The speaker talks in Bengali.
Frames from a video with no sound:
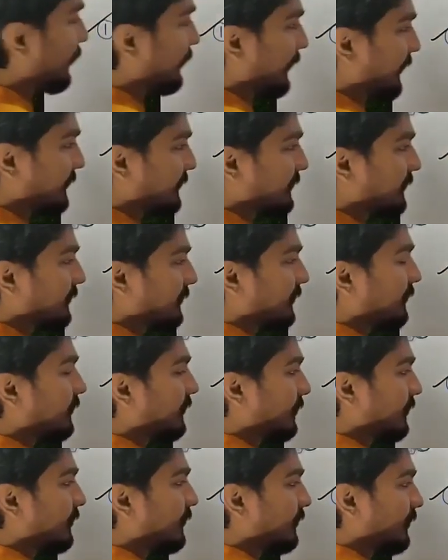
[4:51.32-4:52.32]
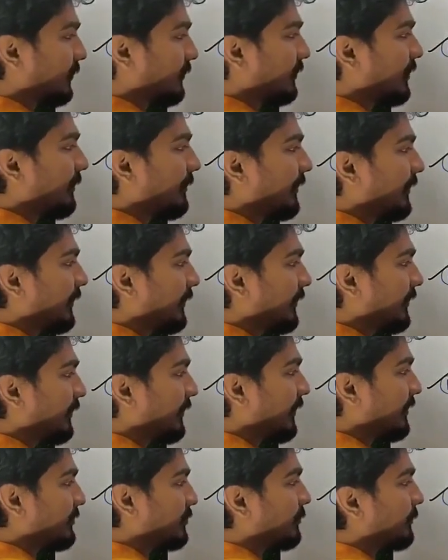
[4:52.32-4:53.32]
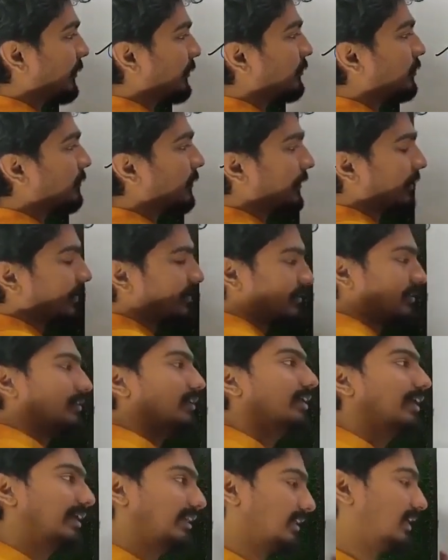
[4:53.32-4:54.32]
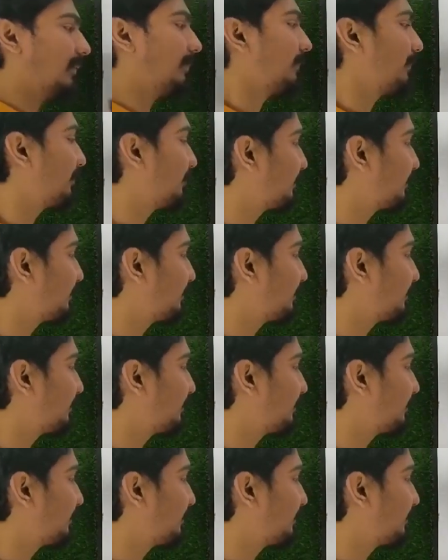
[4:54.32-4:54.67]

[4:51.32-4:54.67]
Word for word: পাওয়ার এক্স তার মানে এখানে এক্স হবে দি পাওয়ার এক্স লিখে দিলাম